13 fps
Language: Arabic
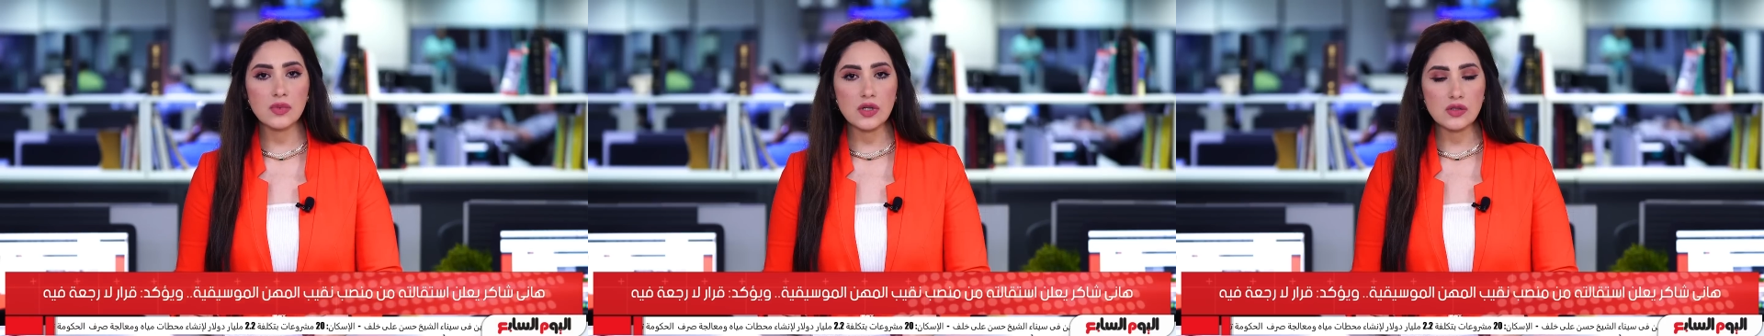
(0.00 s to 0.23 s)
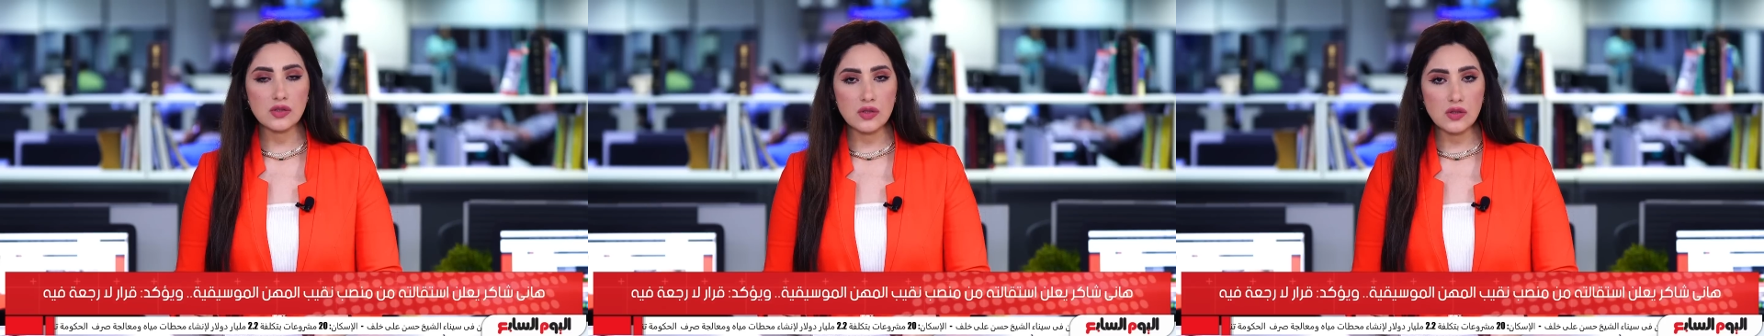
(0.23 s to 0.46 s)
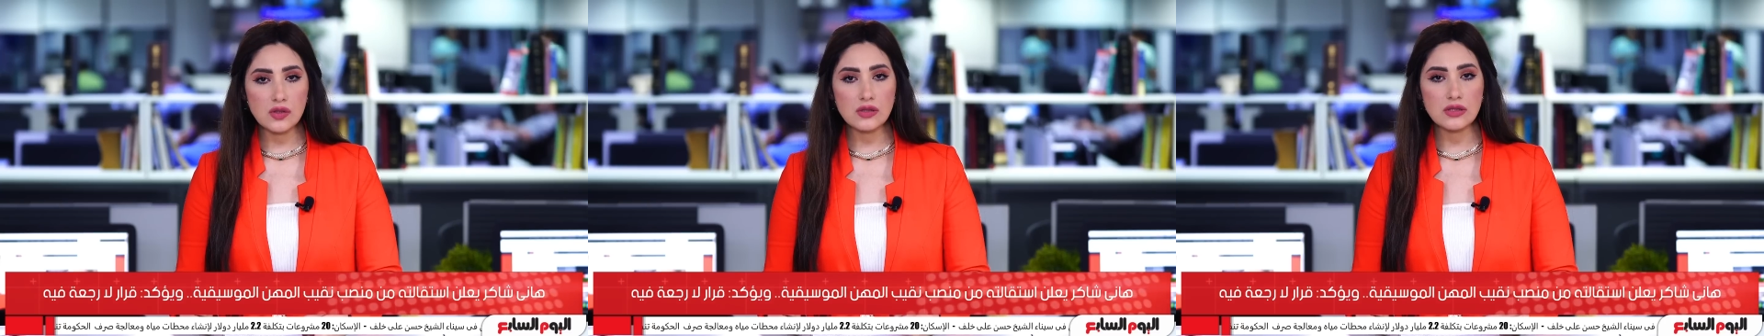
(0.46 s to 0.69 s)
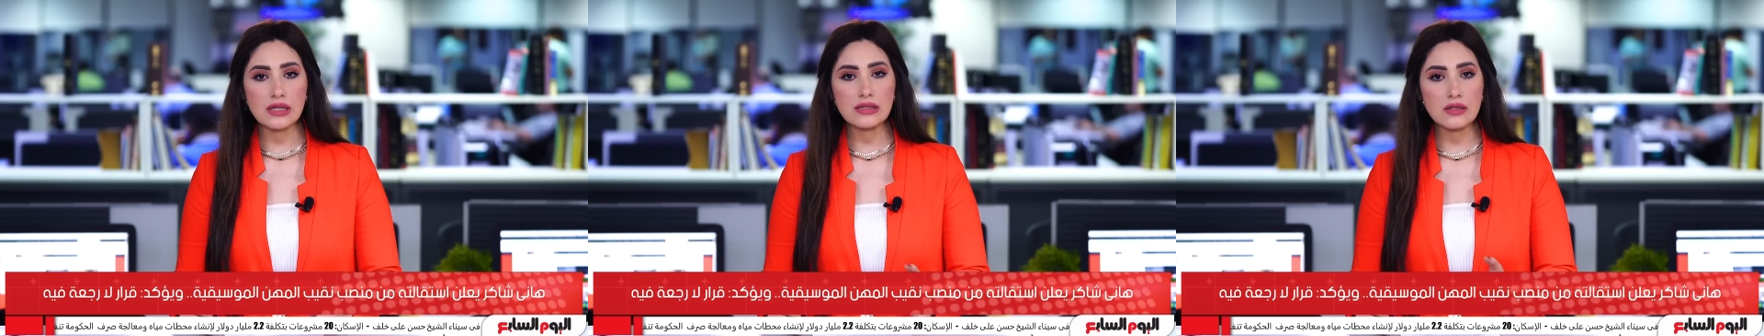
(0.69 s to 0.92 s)
اعتراض
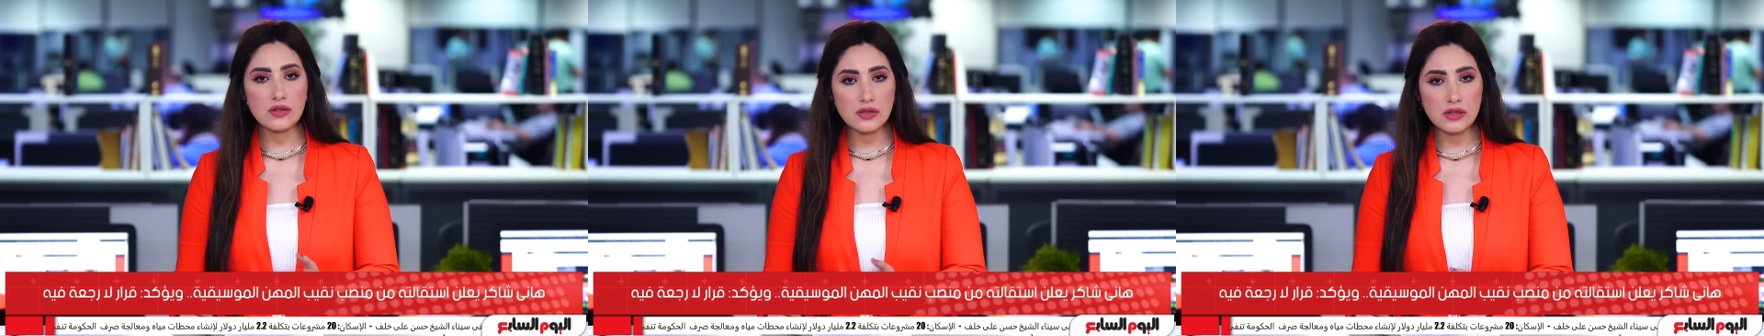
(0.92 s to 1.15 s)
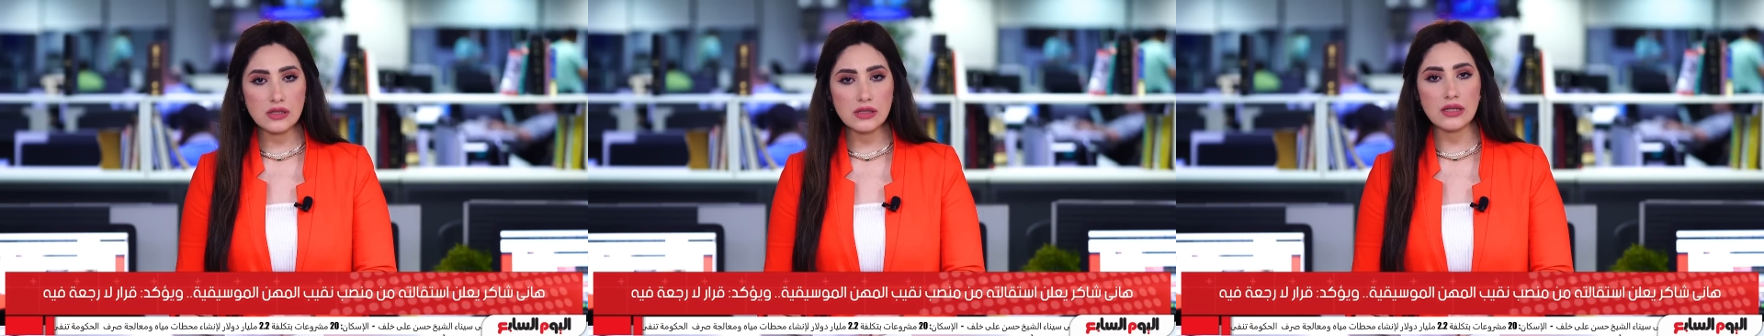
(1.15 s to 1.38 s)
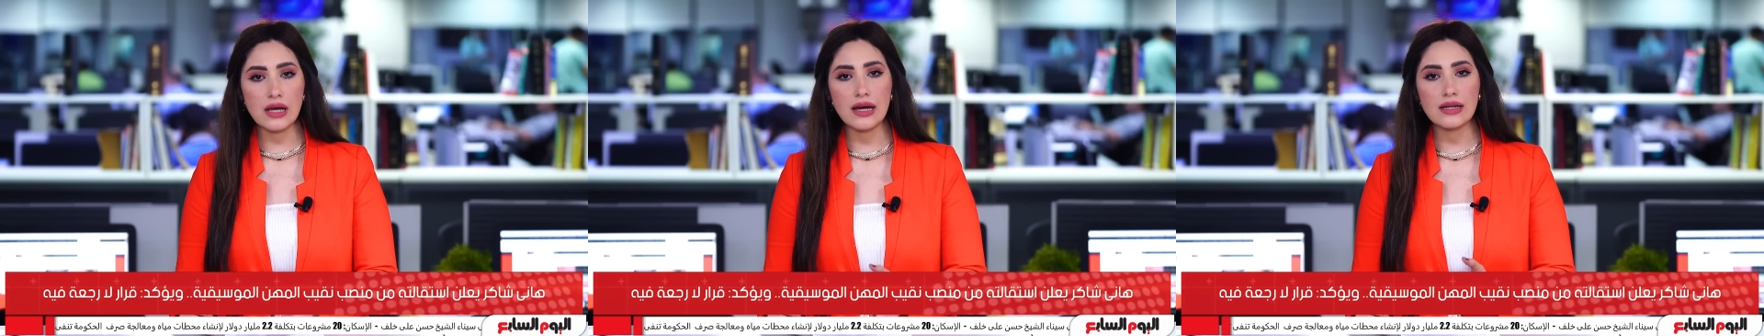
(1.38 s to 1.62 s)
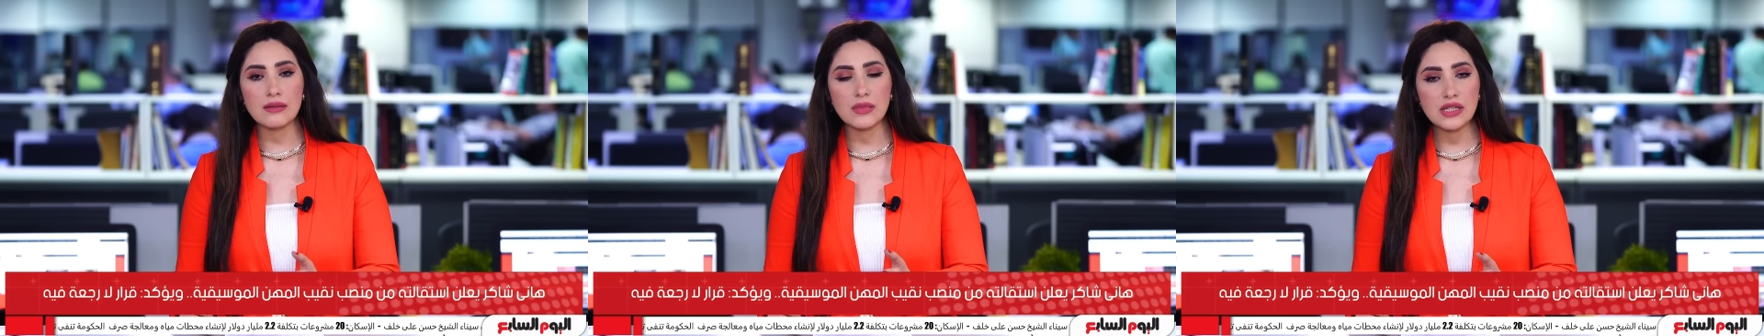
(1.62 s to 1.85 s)
سعيد الارتيست
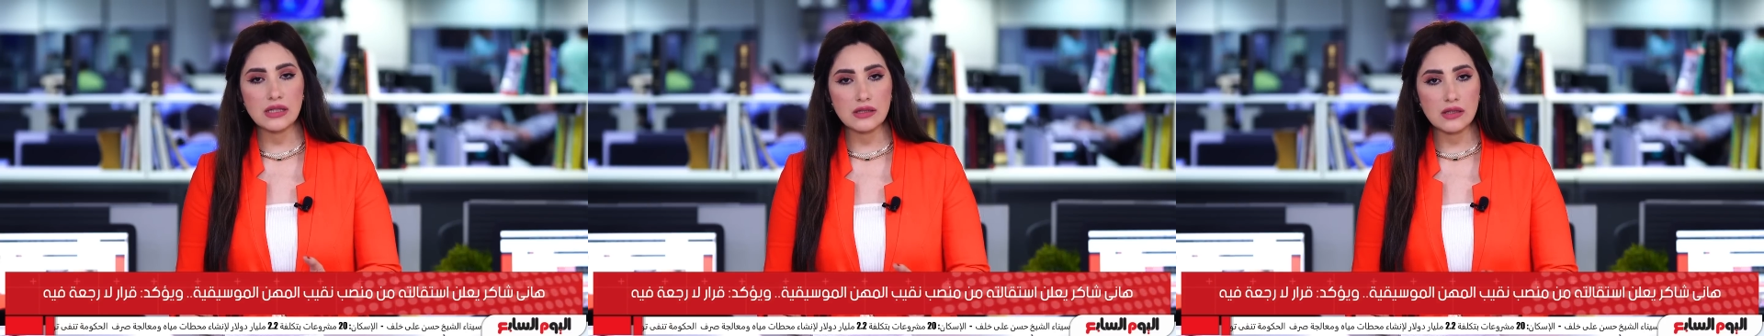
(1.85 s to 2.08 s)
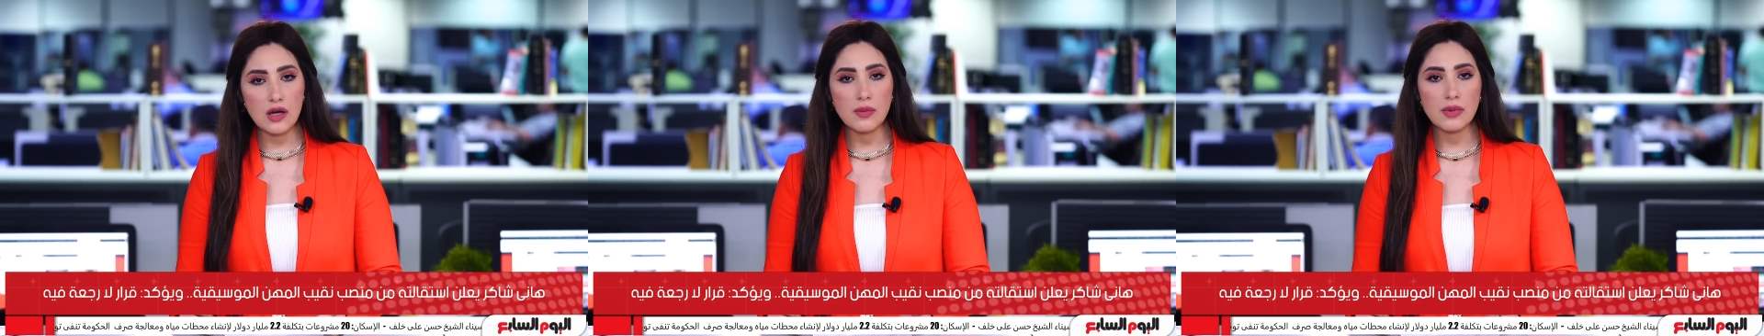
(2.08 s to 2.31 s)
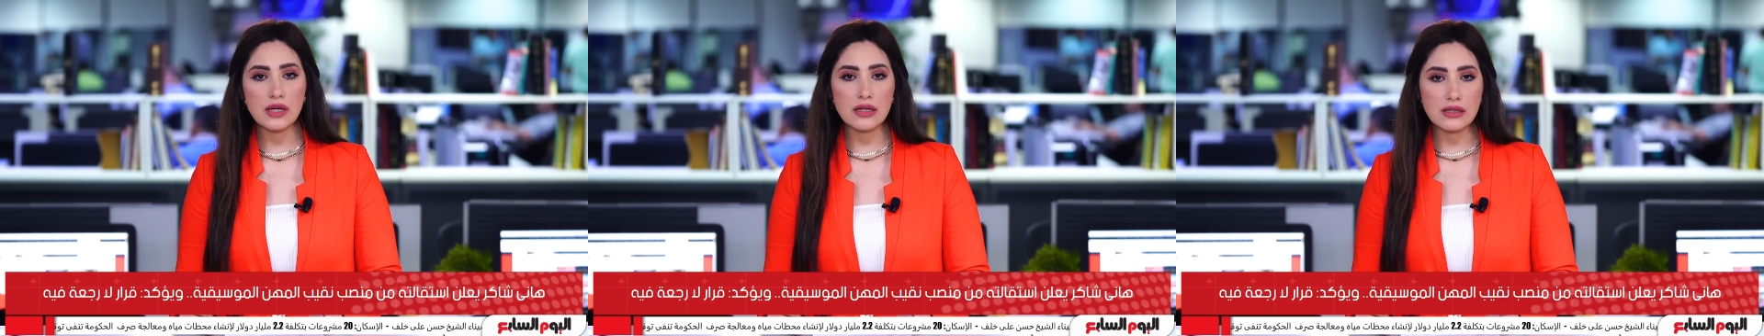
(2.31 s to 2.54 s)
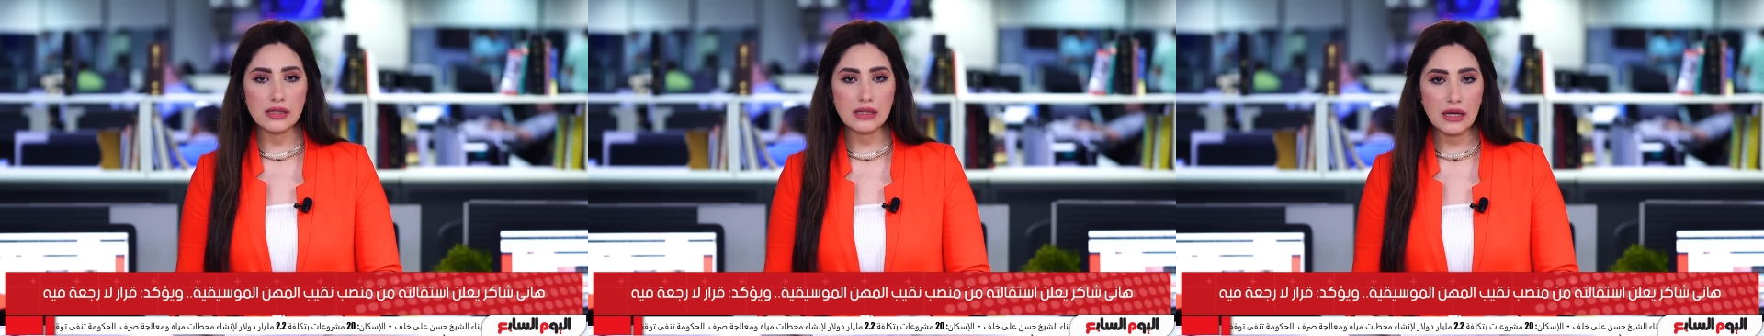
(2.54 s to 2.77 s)
على منح النقابه
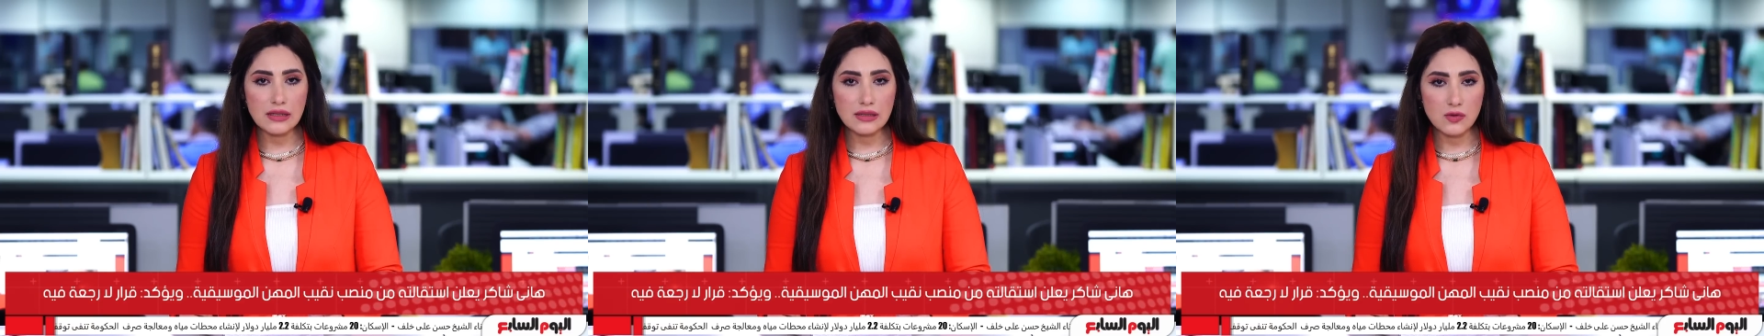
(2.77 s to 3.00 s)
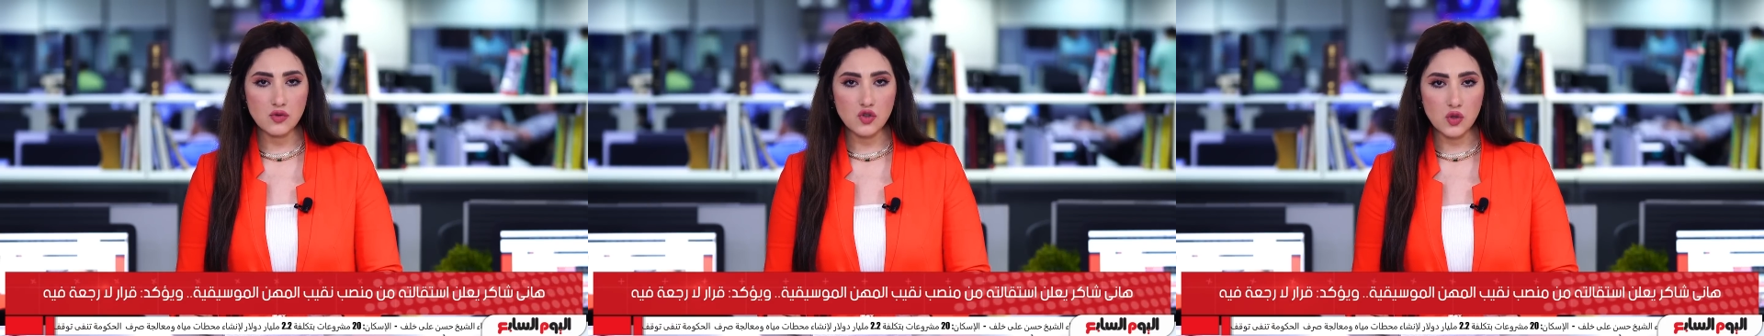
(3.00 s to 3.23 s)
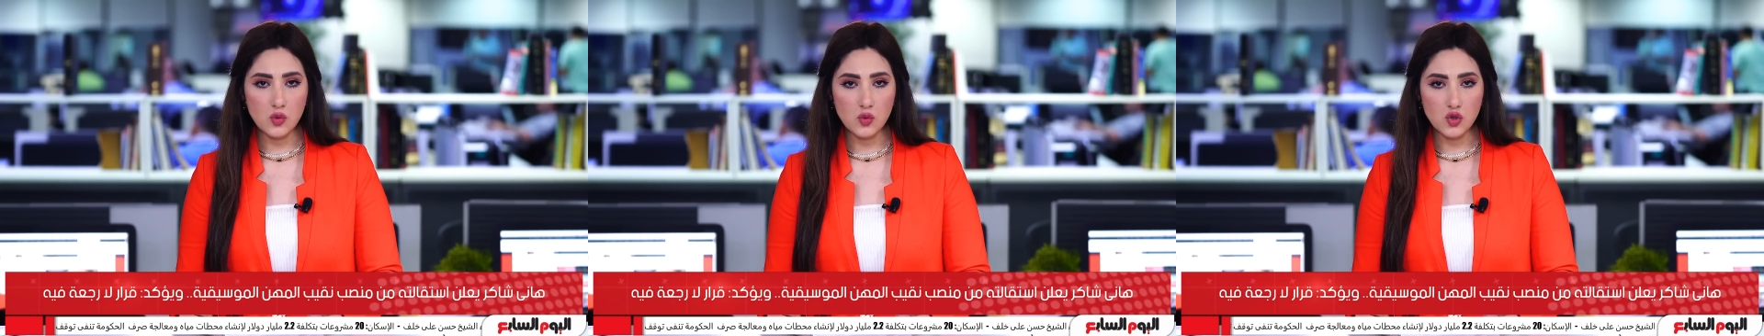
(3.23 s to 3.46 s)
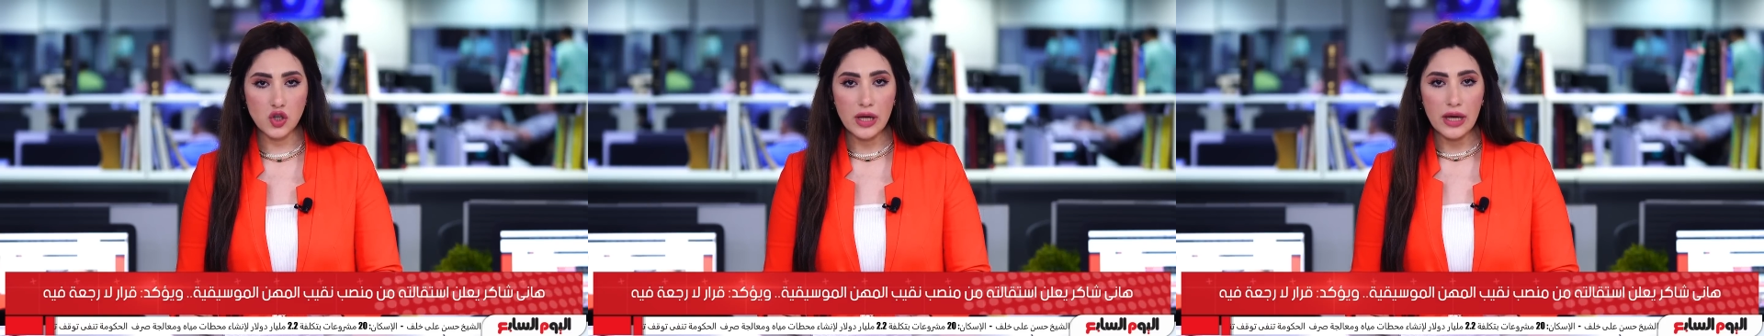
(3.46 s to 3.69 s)
كرنيل حسن
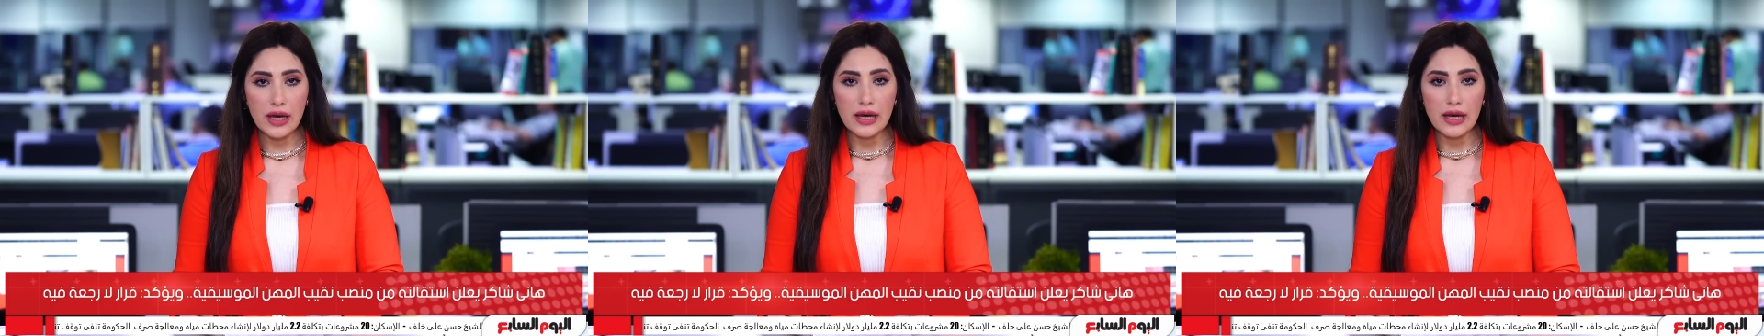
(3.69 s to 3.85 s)
شاكوش